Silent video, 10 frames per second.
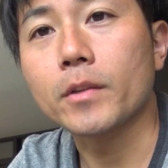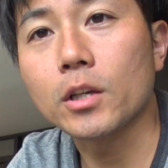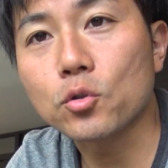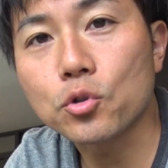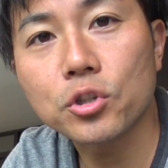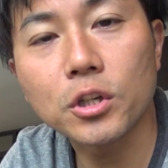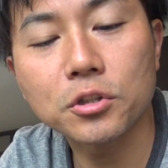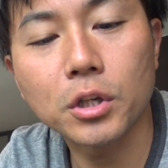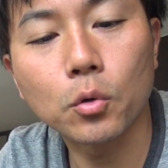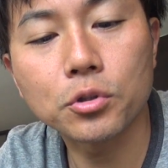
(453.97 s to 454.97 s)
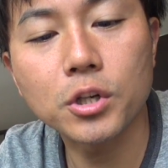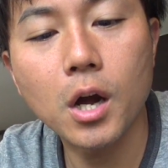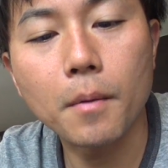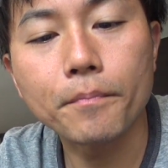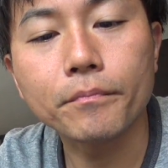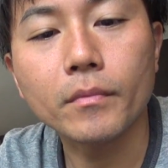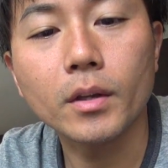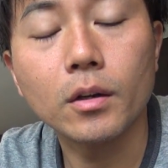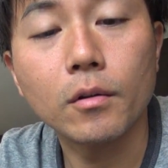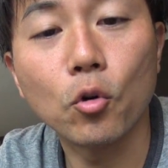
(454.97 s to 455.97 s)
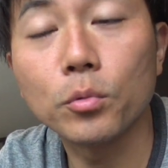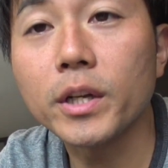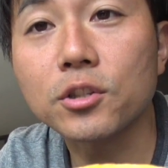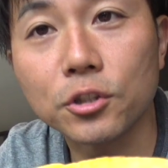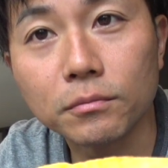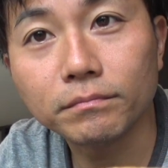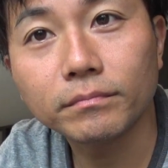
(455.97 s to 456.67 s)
えそしてですねこちらオムレツ